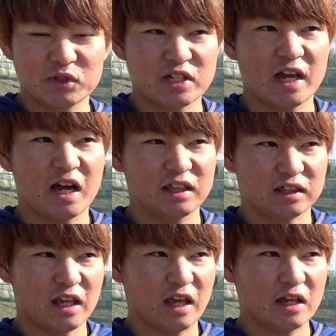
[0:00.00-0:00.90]
も試合があっ
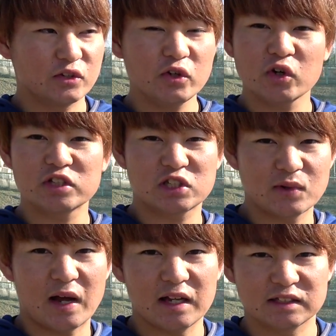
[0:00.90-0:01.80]
てその翌日
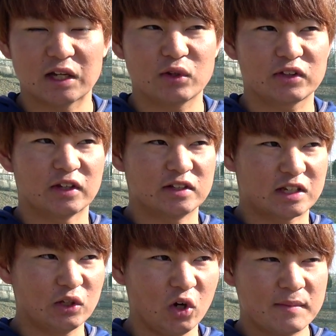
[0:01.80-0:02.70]
はサードだったんです
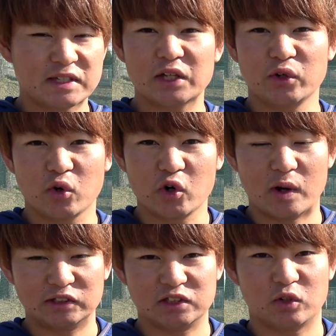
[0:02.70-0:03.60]
けどサードのゴロ
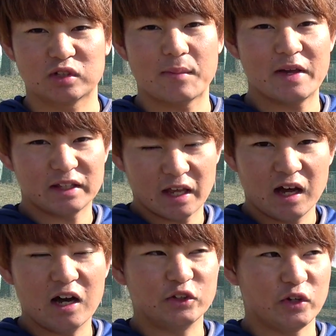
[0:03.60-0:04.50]
は普通にこうさばいて
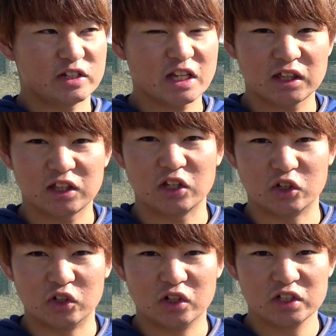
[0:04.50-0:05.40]
アウトにしたって
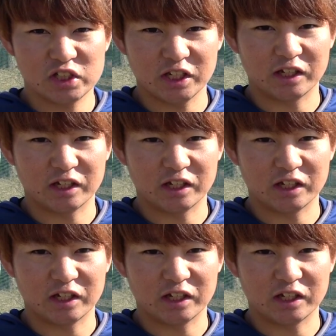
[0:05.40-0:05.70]
いうシー